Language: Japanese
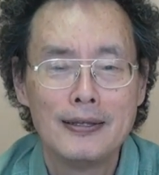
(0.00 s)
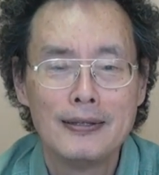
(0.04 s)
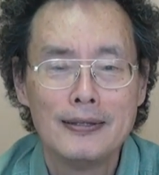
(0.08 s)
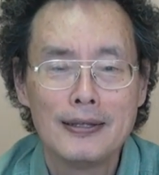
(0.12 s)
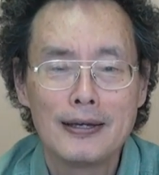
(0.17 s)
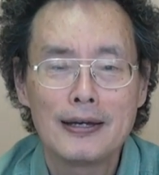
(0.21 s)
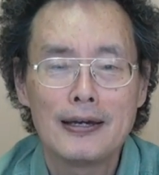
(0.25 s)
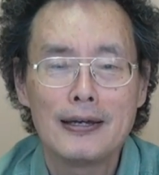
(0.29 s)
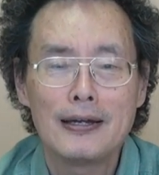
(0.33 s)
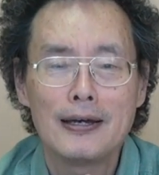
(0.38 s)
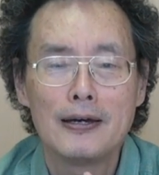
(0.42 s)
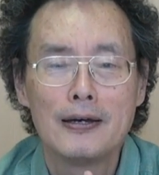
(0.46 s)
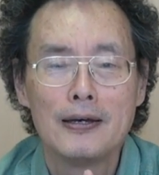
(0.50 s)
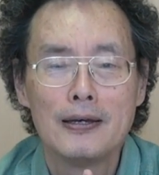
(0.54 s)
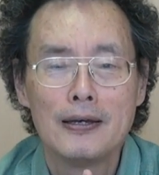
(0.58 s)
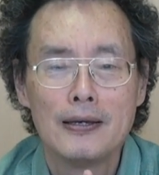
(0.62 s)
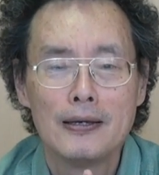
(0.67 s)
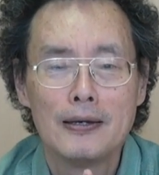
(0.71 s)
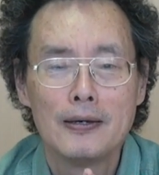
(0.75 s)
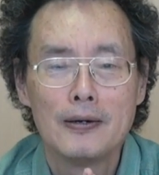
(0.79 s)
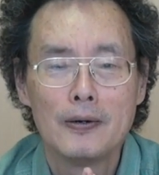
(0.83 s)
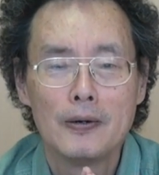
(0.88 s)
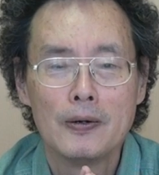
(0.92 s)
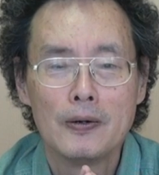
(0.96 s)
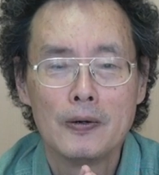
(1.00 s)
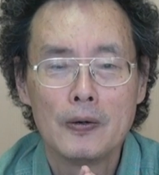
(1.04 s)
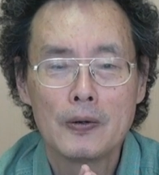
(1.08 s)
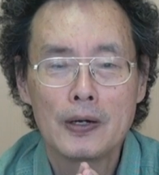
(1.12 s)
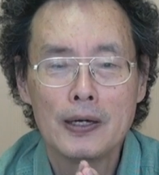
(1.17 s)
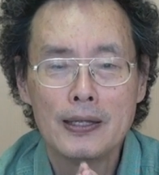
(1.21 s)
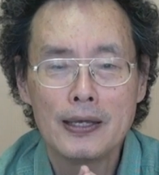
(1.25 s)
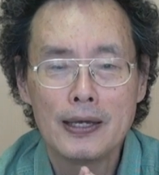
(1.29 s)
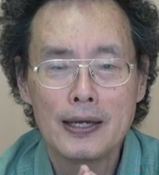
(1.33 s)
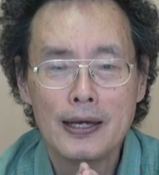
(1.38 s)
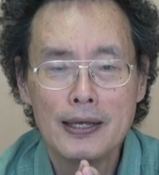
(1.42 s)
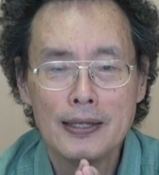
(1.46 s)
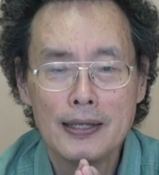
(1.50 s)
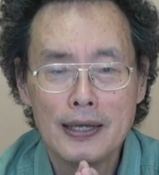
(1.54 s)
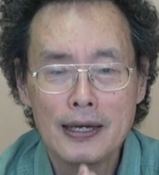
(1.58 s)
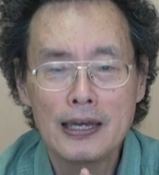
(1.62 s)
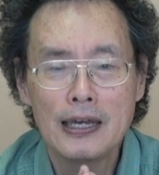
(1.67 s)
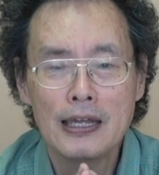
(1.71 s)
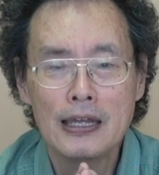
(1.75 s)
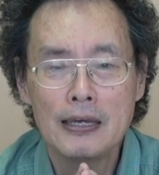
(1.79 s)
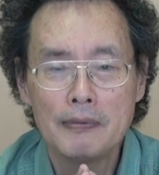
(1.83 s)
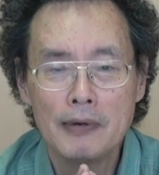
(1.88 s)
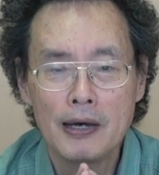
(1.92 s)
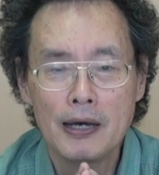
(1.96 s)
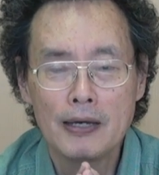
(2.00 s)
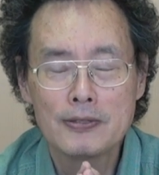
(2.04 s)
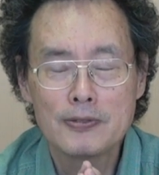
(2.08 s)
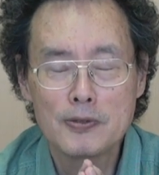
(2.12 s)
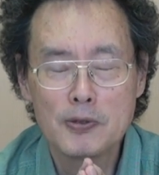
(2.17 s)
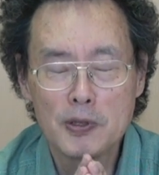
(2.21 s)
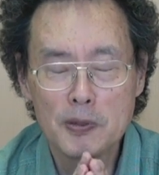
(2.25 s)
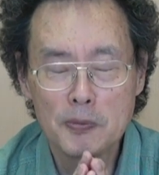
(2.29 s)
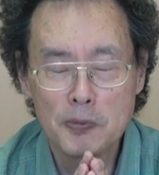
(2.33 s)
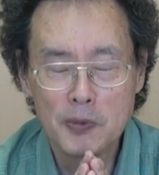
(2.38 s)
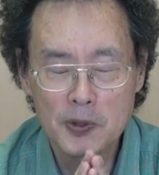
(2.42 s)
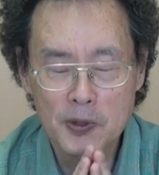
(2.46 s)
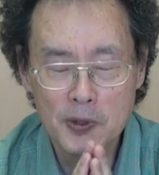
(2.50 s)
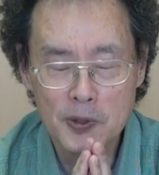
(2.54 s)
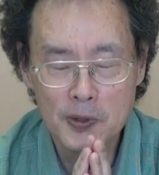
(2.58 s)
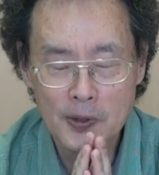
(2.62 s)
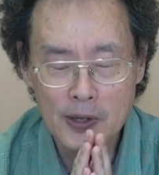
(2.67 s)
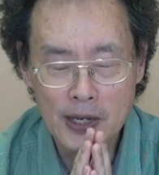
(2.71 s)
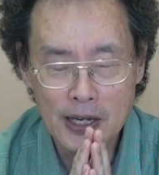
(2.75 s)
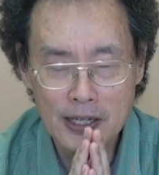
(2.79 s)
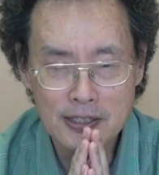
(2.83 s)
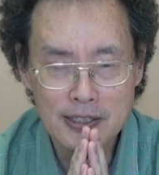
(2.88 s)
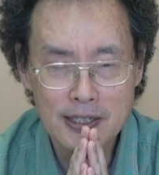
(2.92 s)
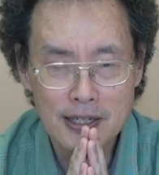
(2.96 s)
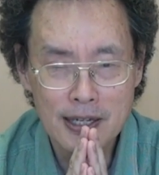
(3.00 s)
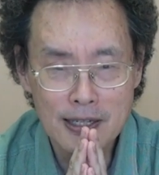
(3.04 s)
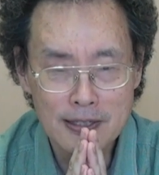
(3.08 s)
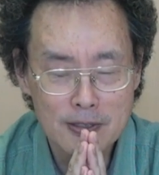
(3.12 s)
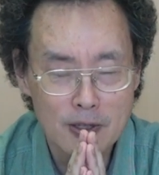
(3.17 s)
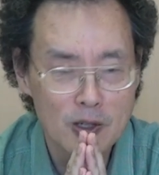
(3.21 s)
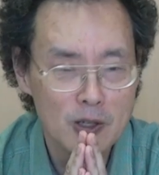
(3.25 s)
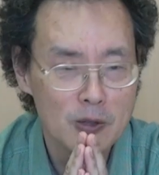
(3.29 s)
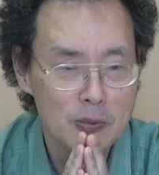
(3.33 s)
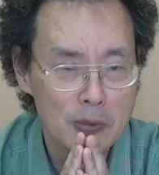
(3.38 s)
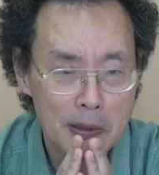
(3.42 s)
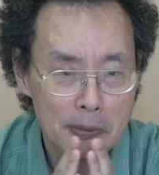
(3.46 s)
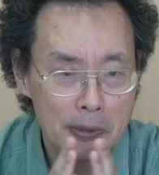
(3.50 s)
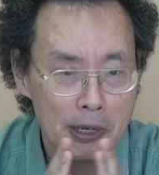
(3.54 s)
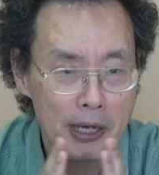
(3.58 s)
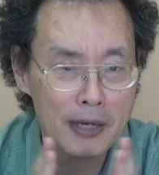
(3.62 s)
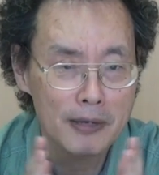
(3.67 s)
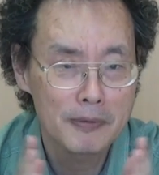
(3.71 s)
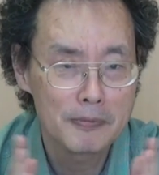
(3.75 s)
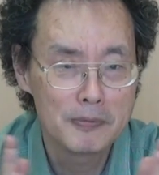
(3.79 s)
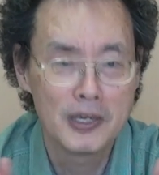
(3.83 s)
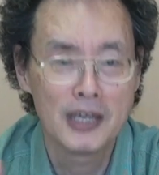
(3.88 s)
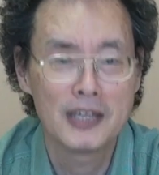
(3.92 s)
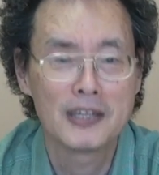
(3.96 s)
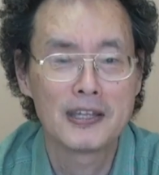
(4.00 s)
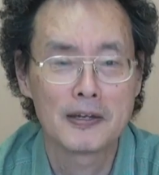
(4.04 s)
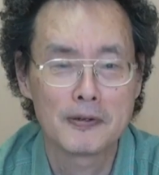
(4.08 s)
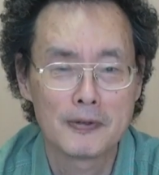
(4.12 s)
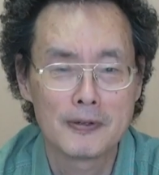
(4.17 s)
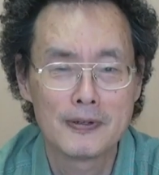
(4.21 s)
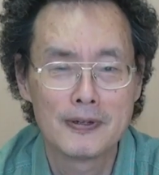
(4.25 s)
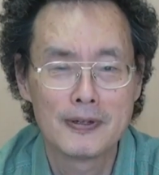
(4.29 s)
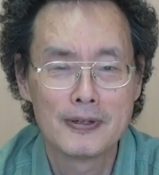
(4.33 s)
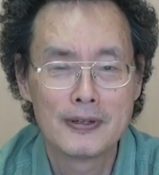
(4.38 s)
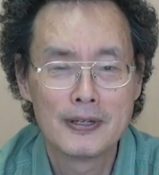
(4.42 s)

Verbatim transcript: だからお金がなければそのものの価値がそのまま見えてくる。